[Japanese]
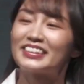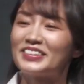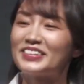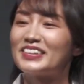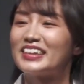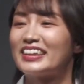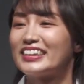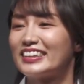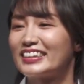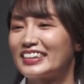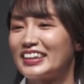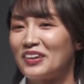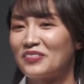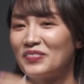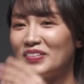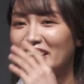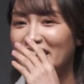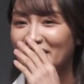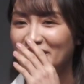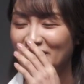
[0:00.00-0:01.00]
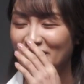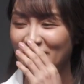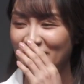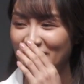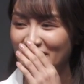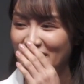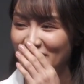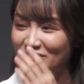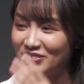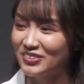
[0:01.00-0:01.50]
そうなんですやっぱりあ
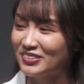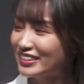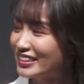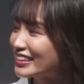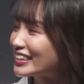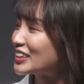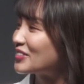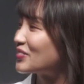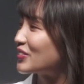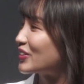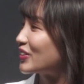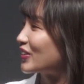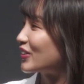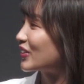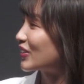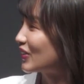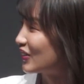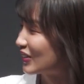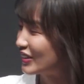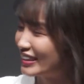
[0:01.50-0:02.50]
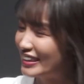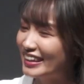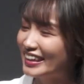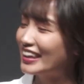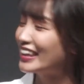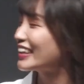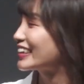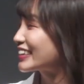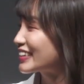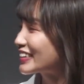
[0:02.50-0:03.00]
の自分自身もこう切り
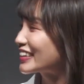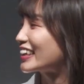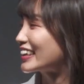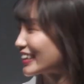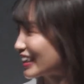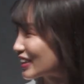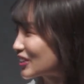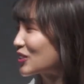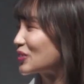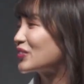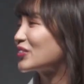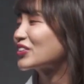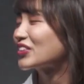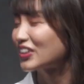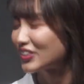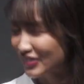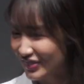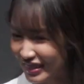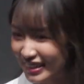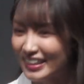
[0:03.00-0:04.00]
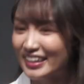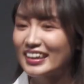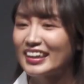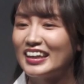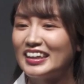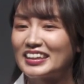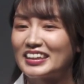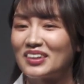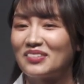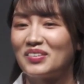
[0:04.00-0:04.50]
替えやすいかなと思ったので
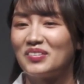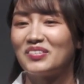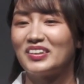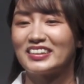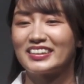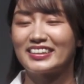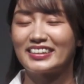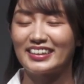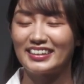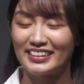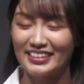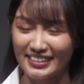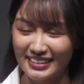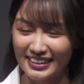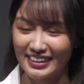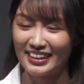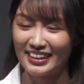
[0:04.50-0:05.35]
変えてみました、は